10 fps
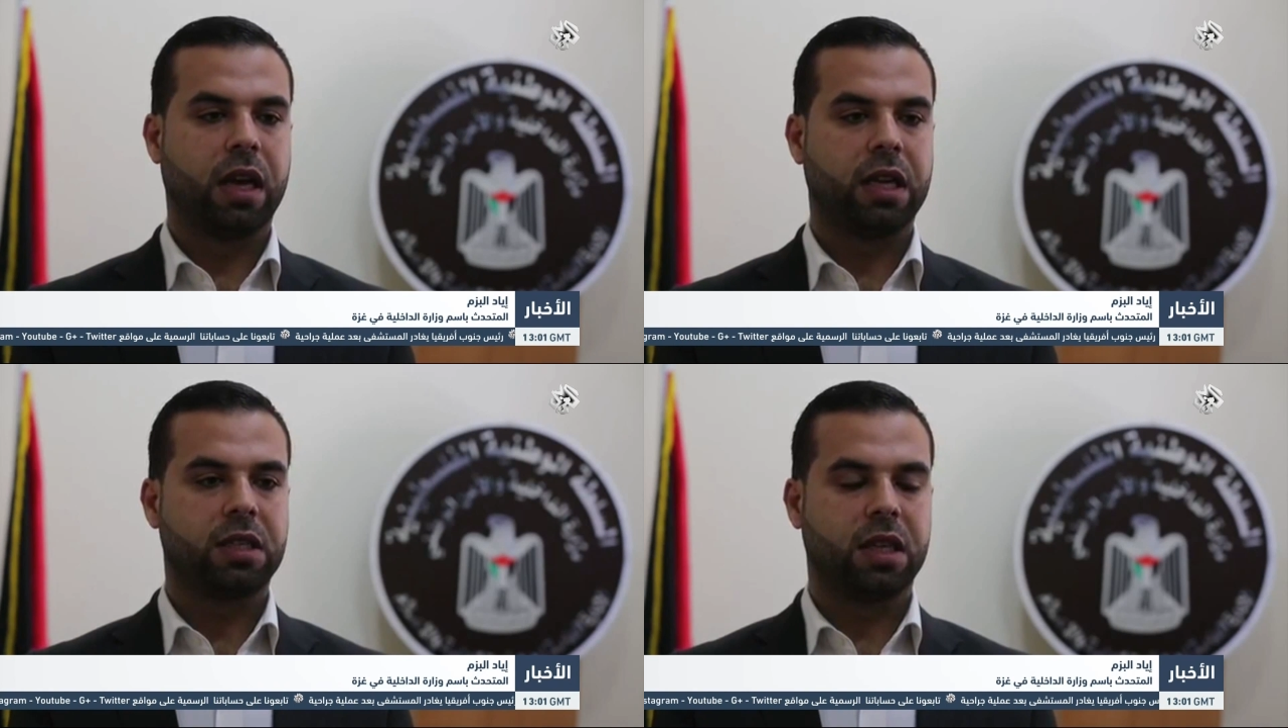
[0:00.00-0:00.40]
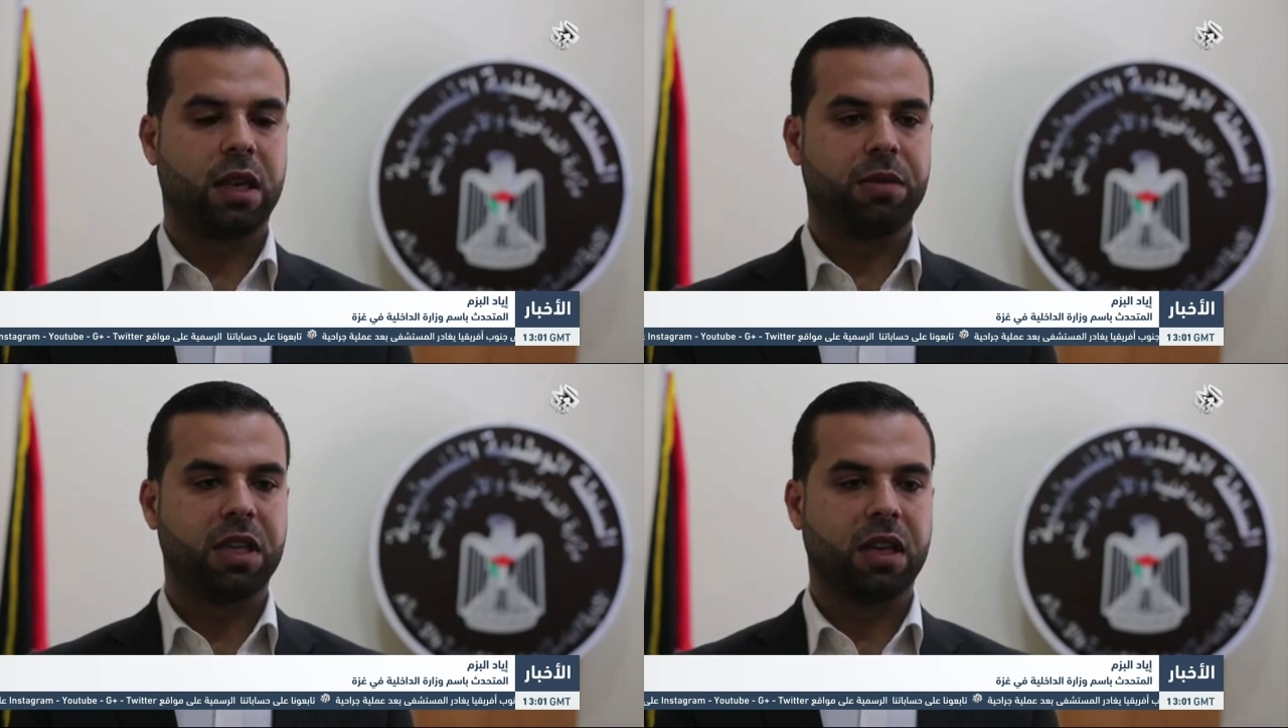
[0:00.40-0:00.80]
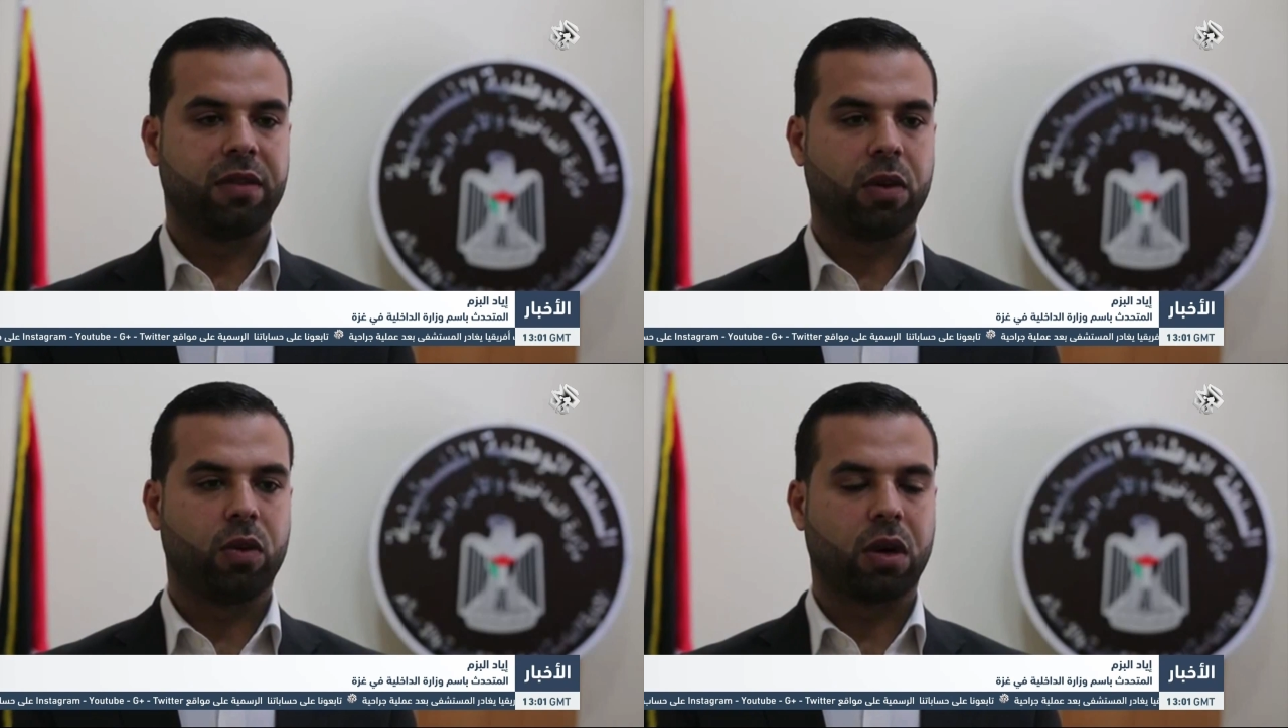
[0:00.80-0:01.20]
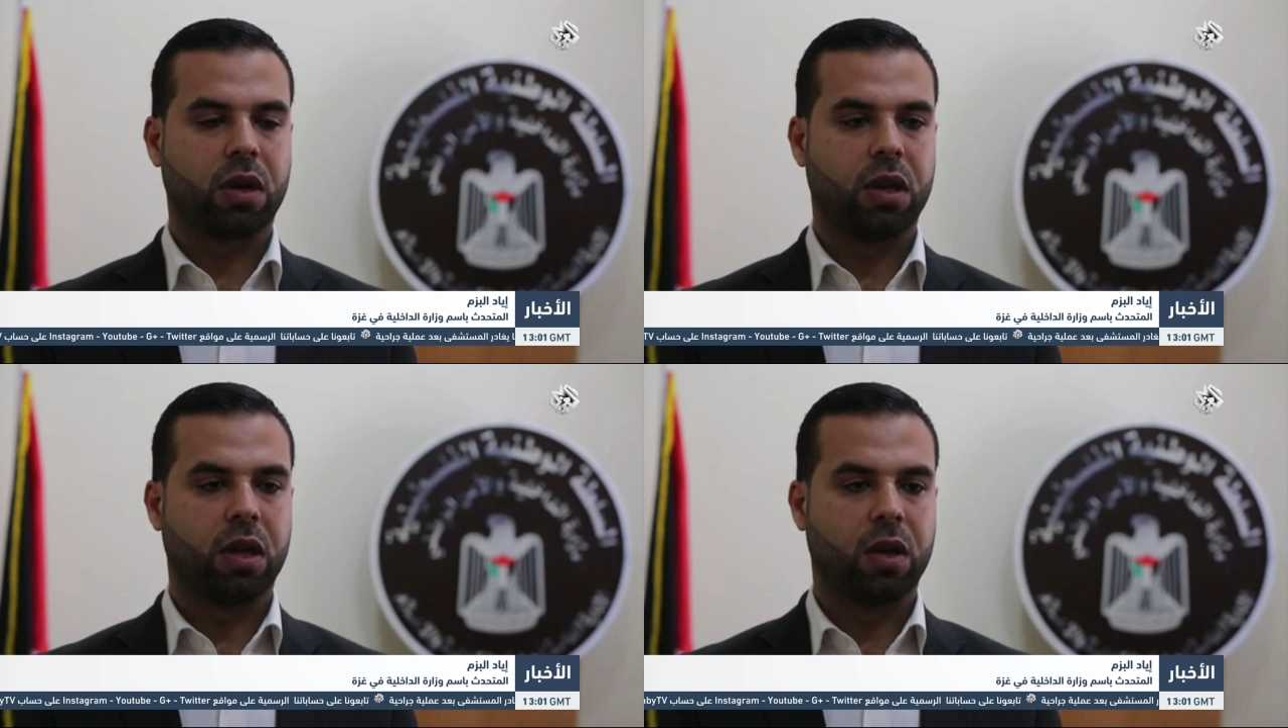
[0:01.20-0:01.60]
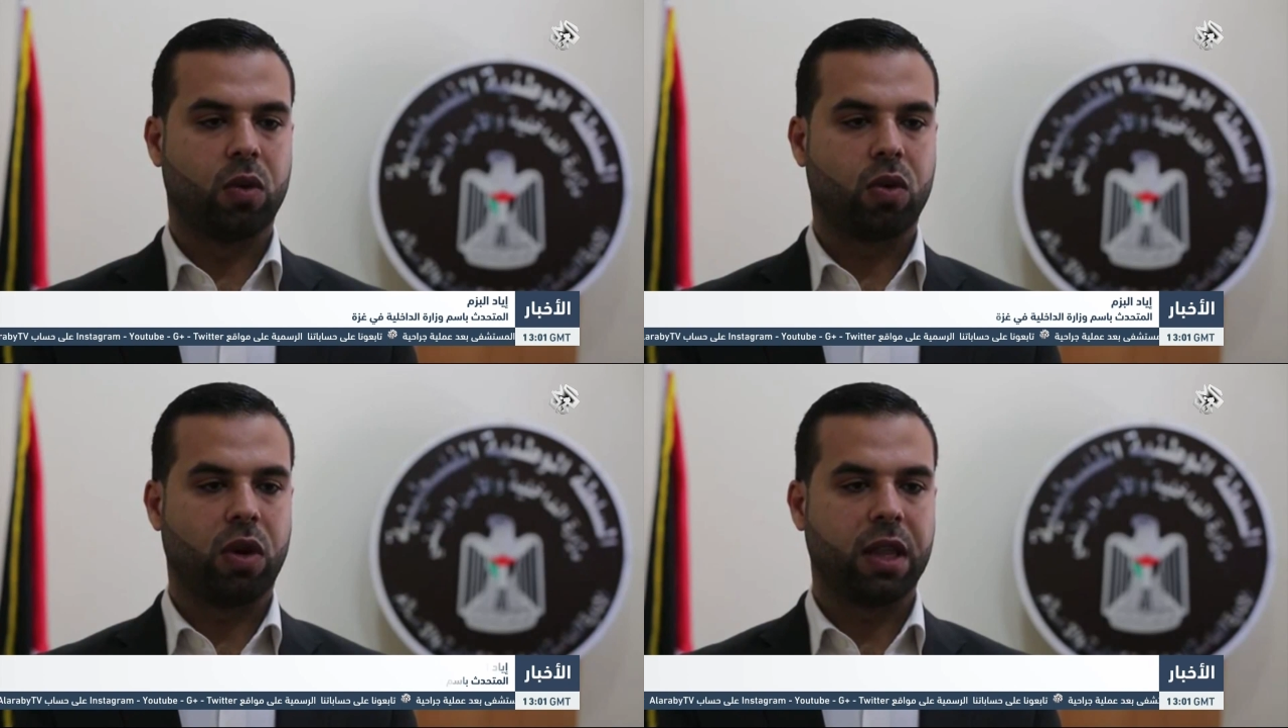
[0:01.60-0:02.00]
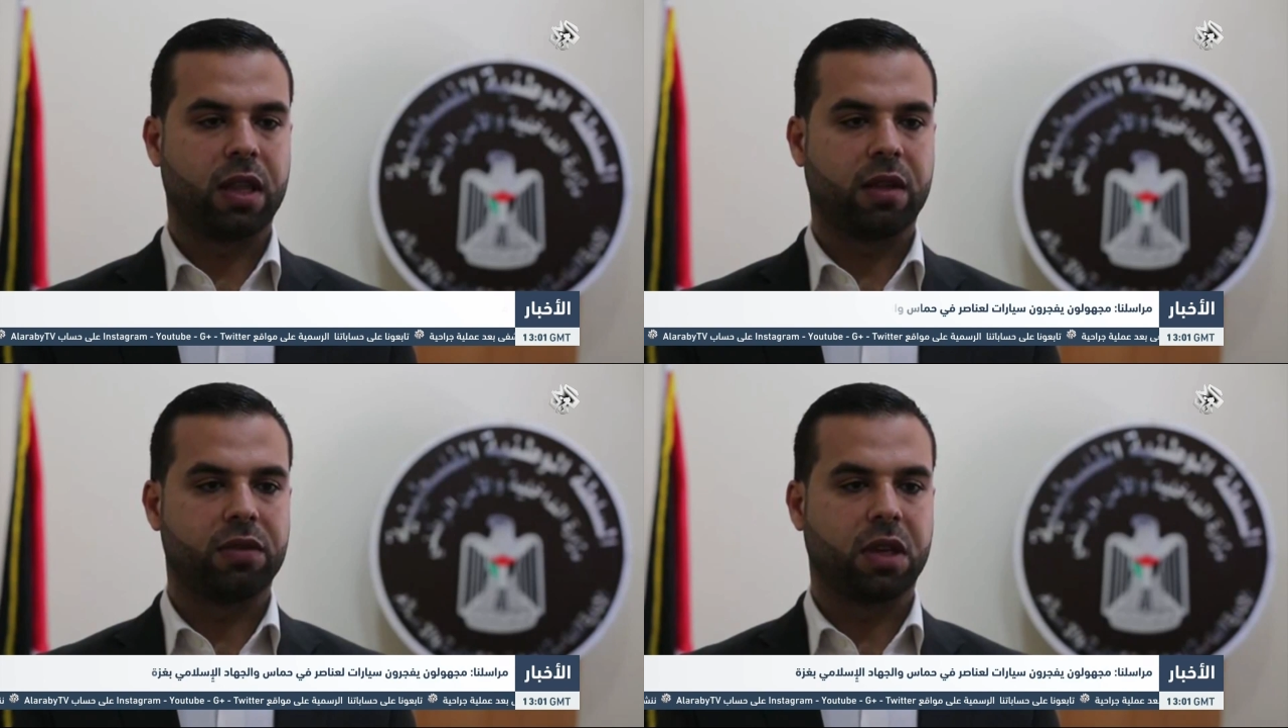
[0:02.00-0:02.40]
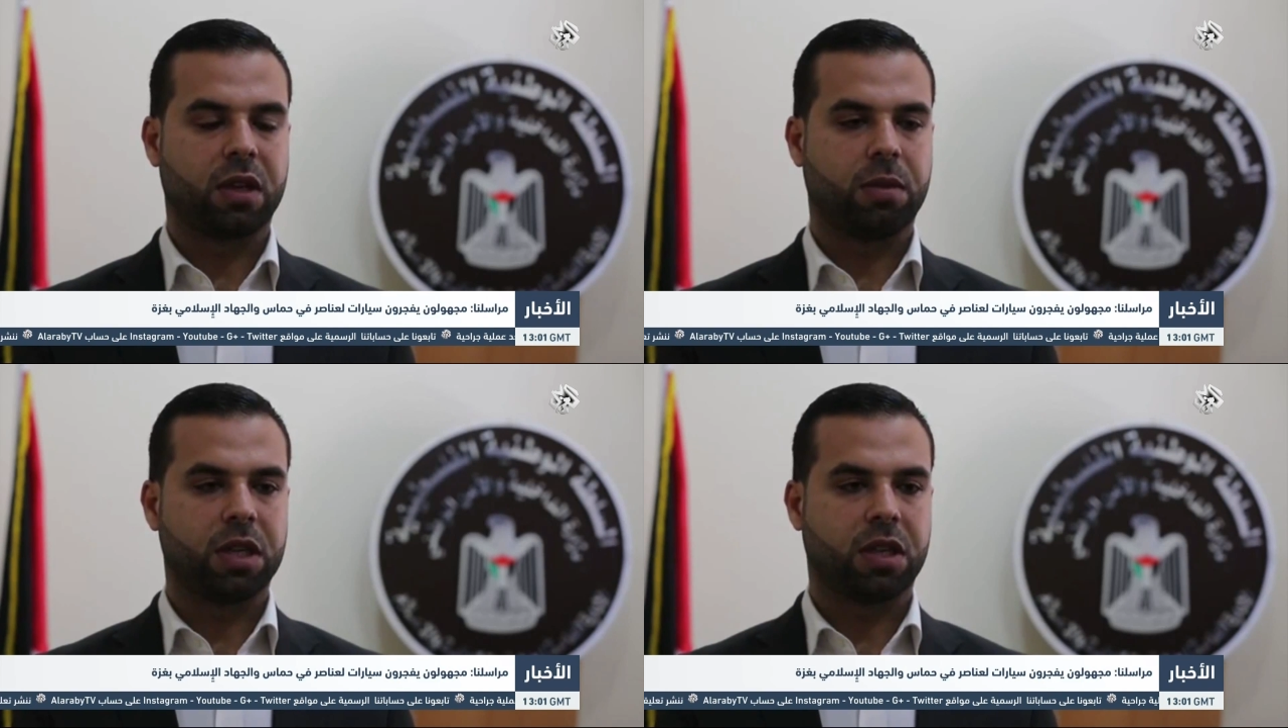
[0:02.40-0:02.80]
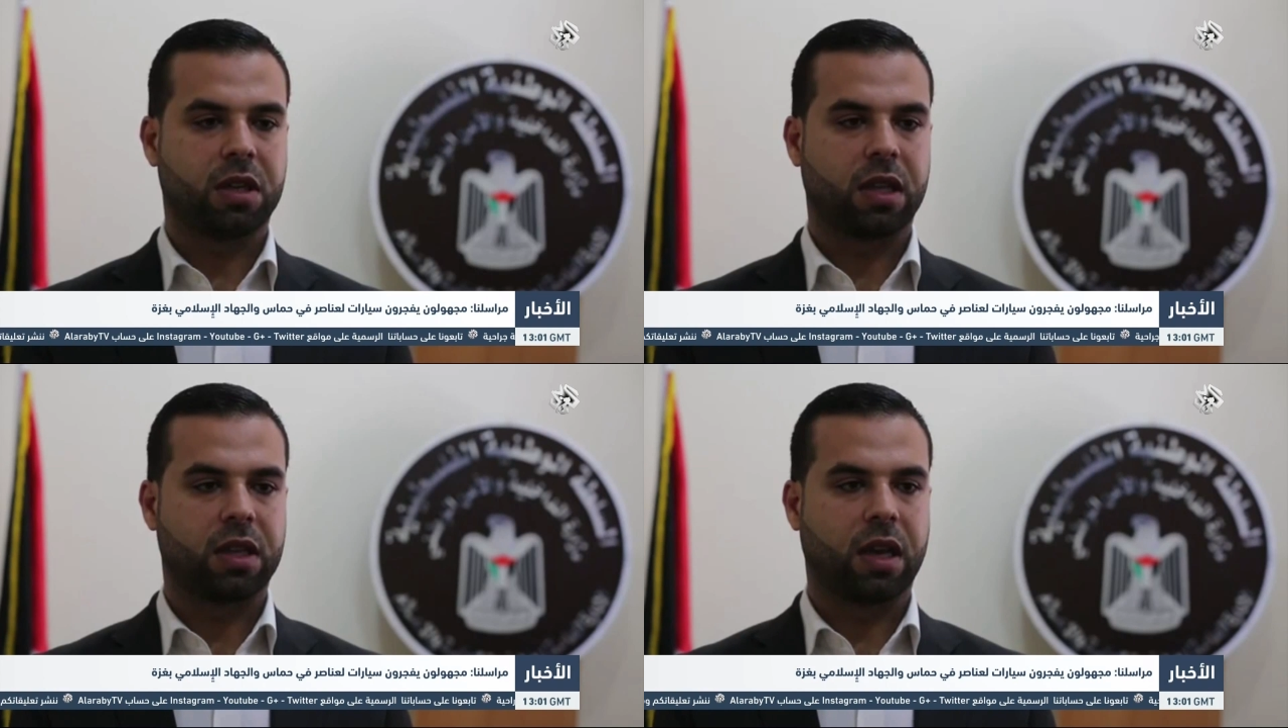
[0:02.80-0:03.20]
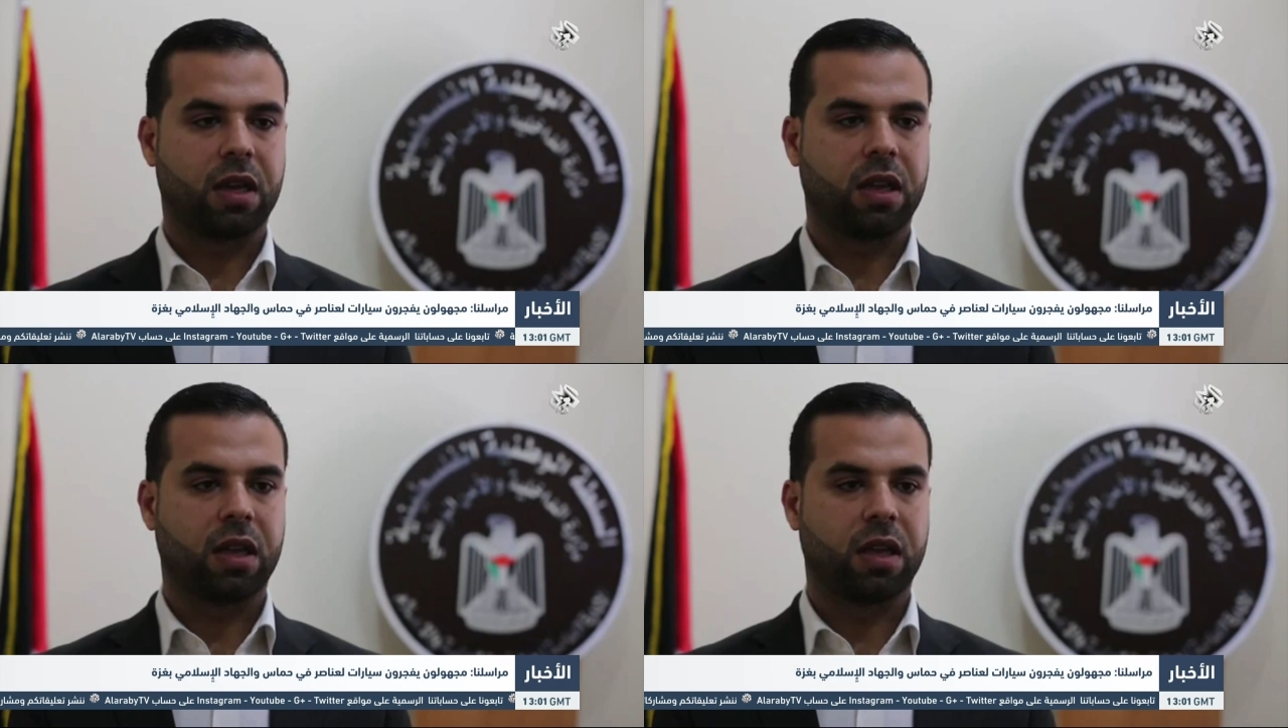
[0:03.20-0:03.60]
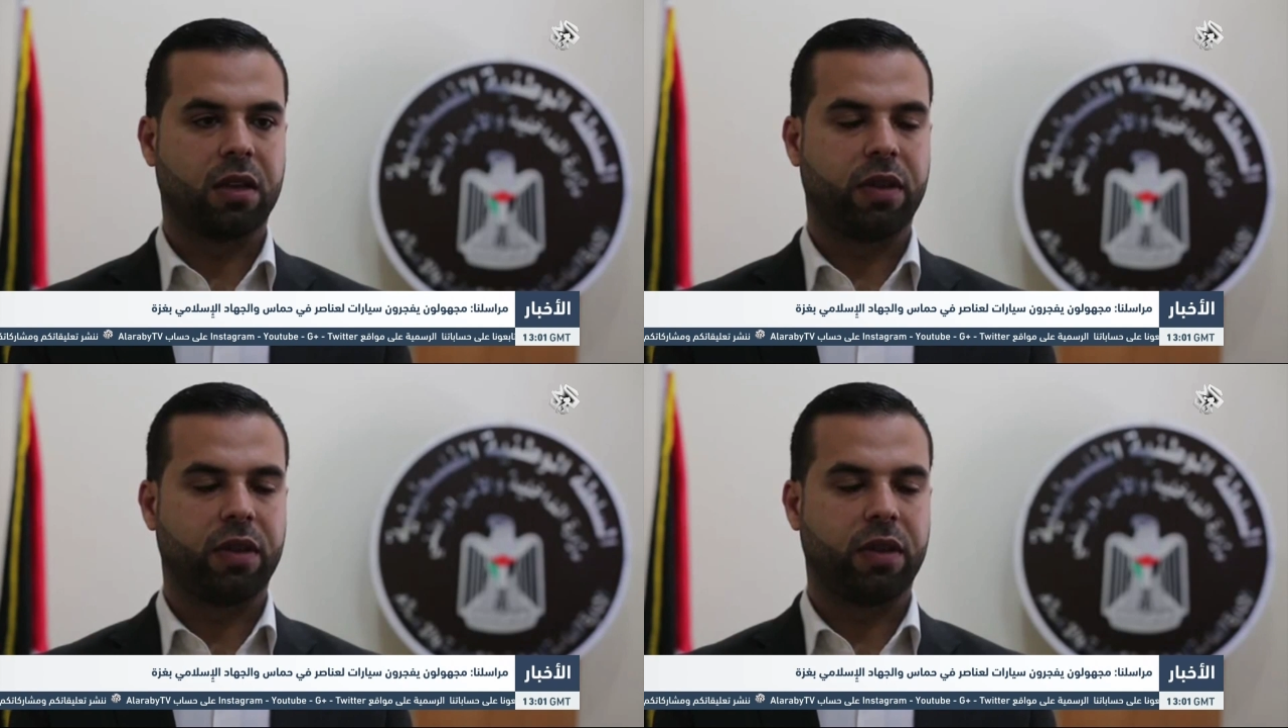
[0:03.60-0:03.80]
الأجهزة الأمنية فور آه، وقوع هذه التفجيرات باشرت التحقيق آه،